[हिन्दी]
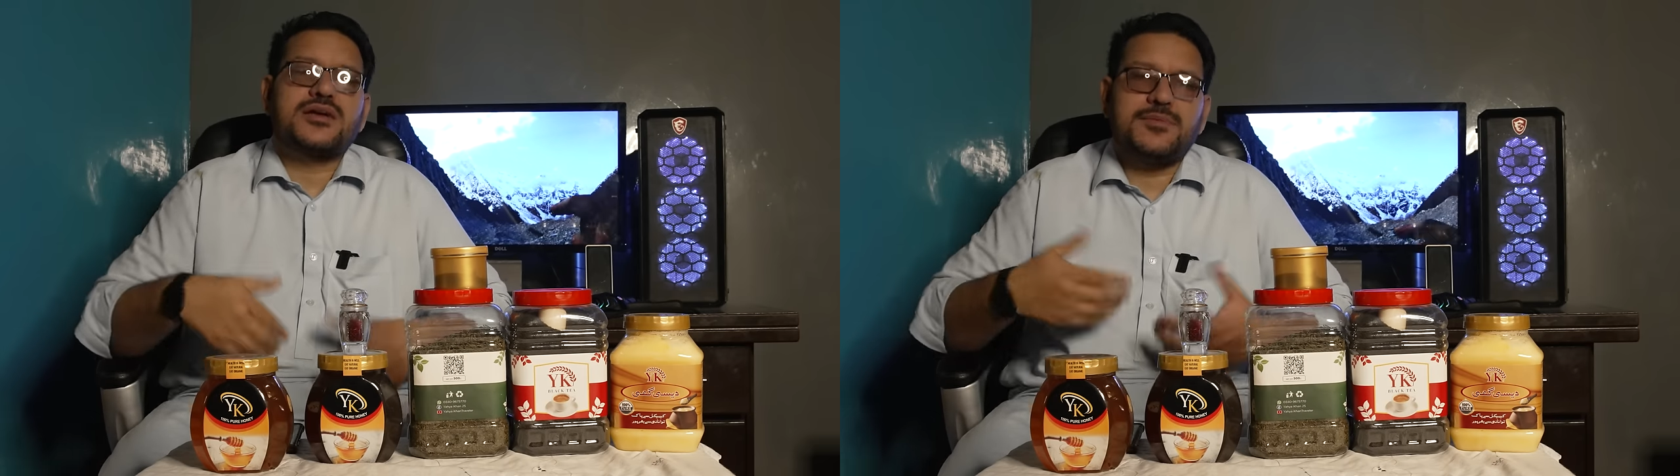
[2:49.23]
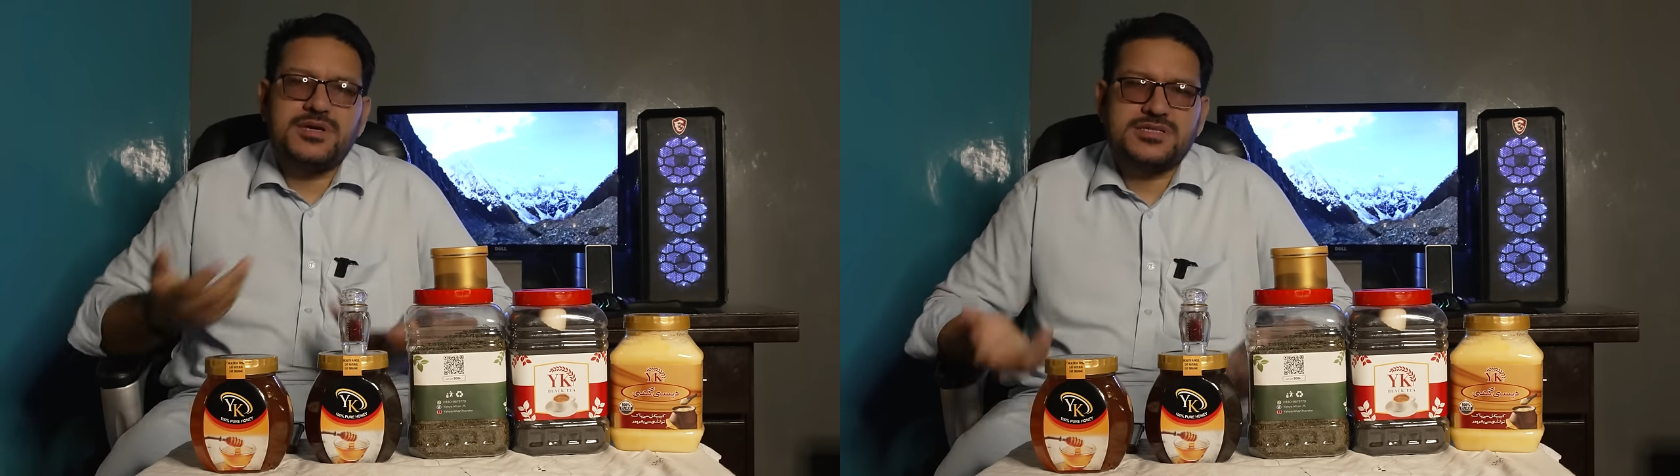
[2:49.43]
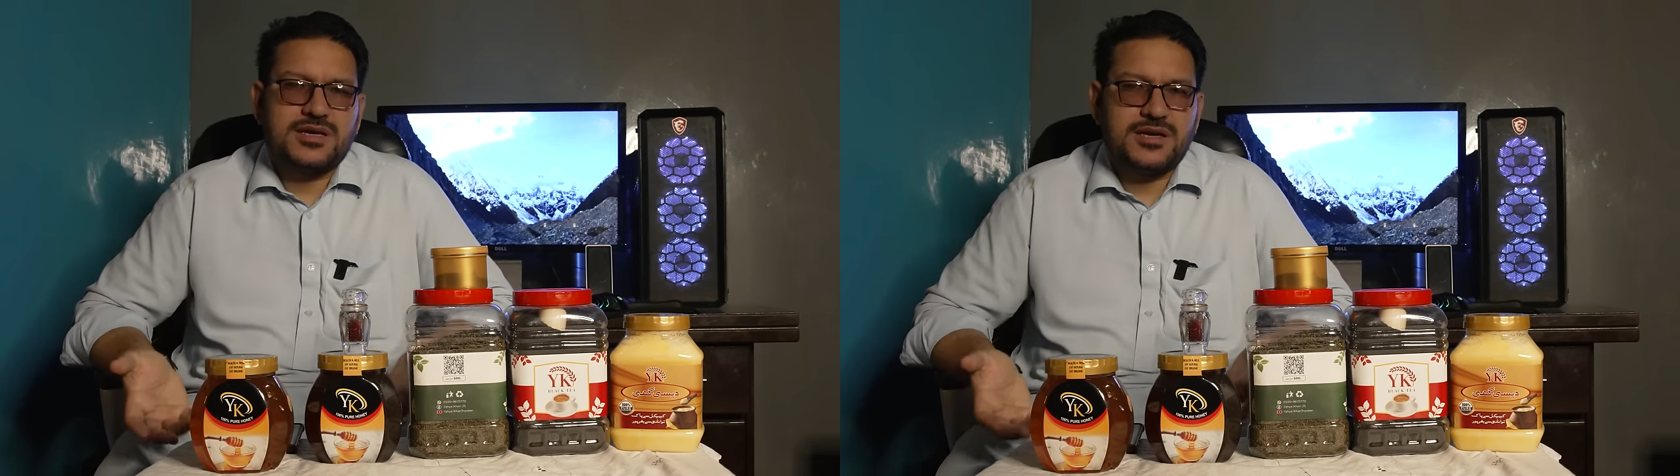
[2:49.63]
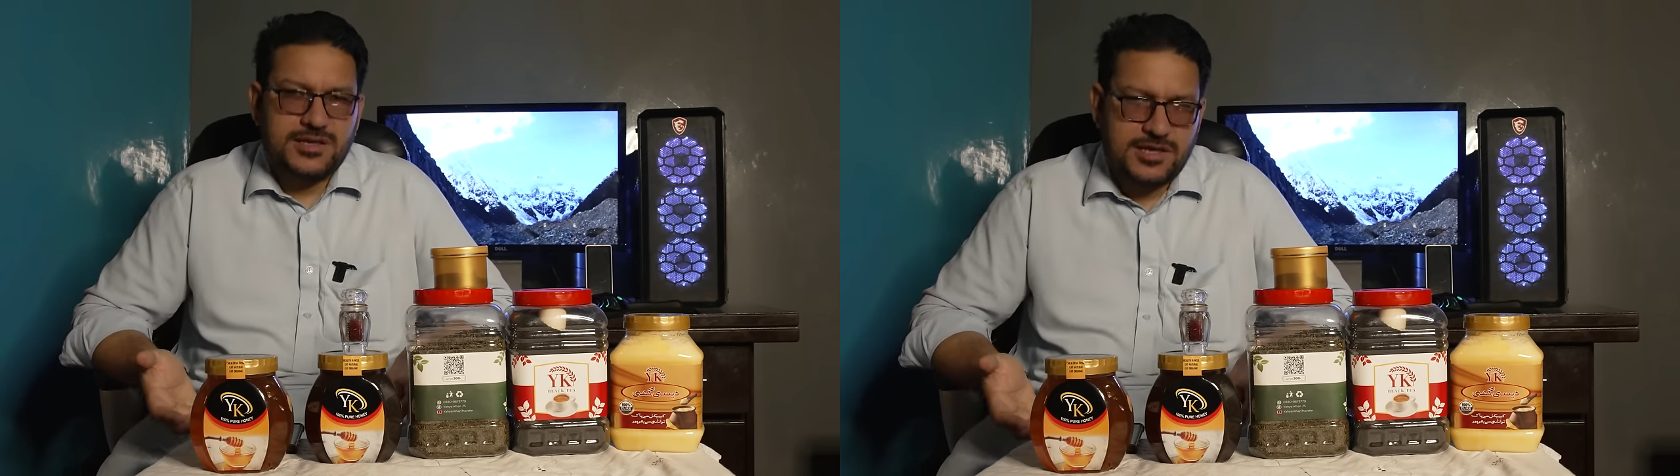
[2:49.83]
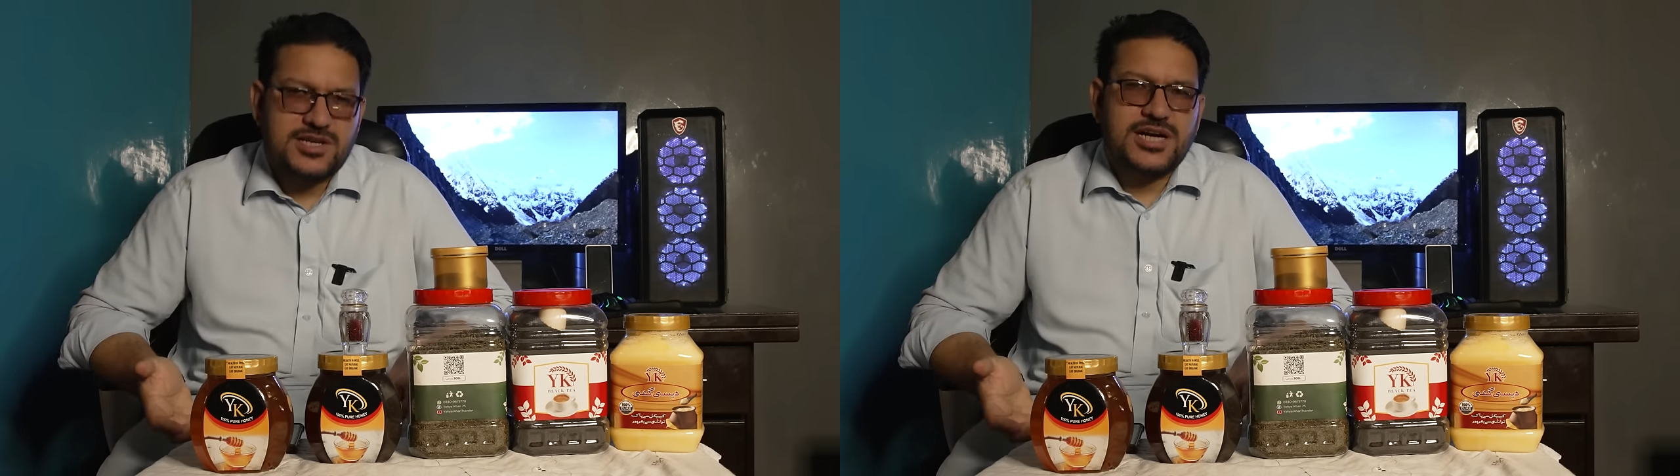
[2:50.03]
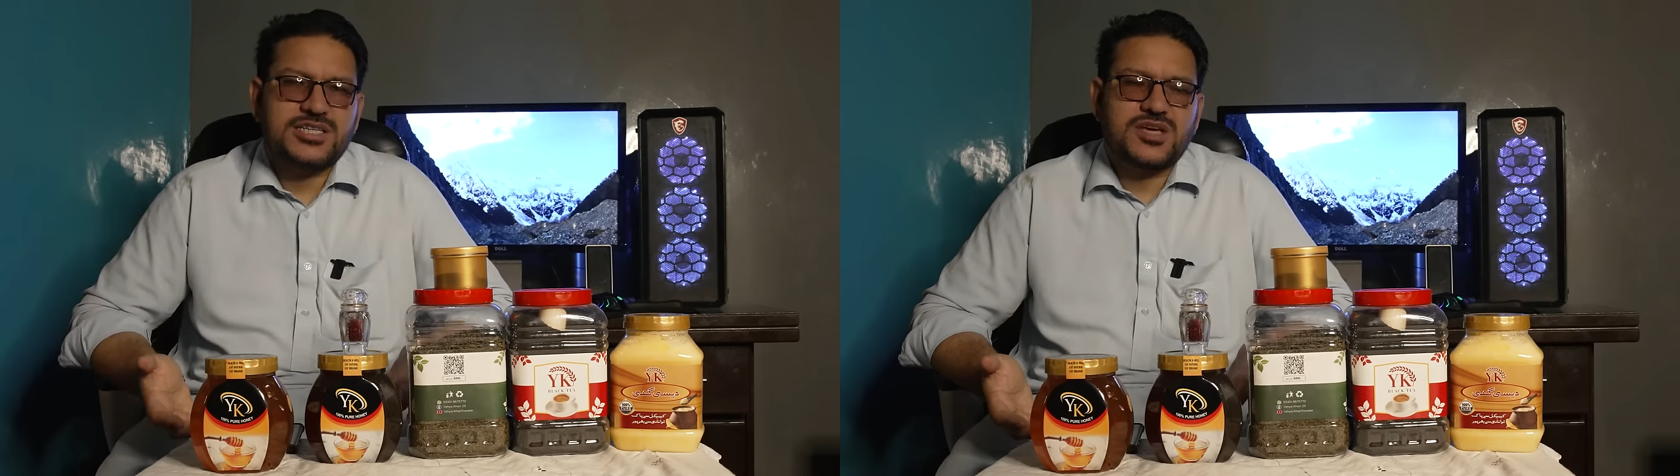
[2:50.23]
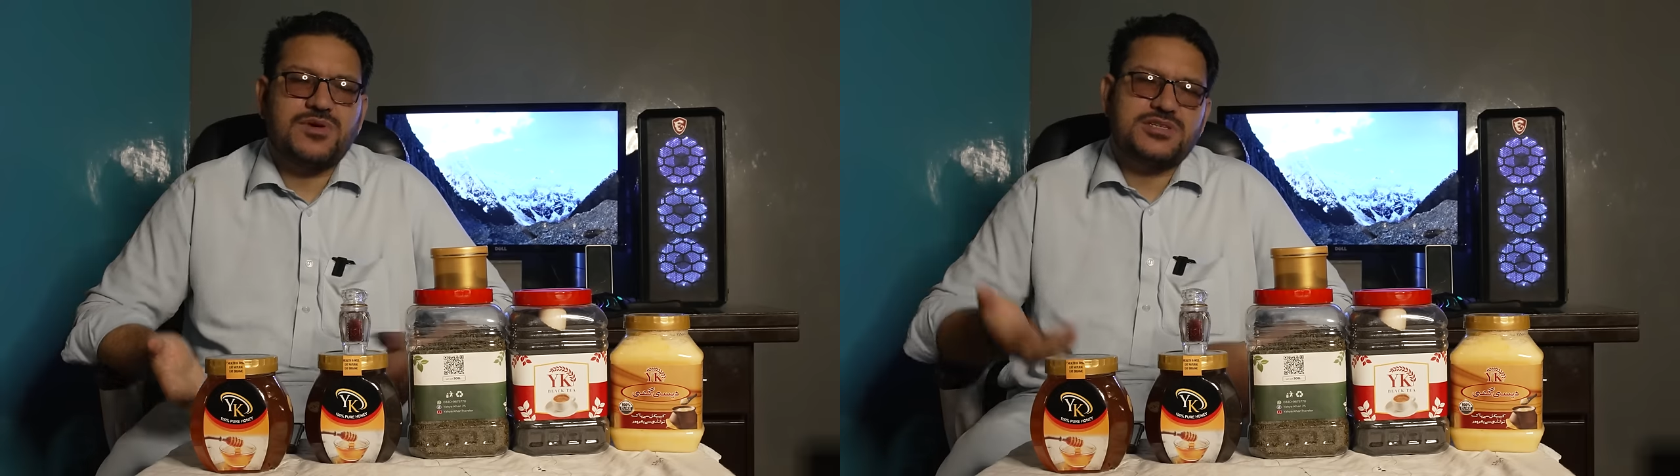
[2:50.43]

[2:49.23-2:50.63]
कभी इसे एहतजाज की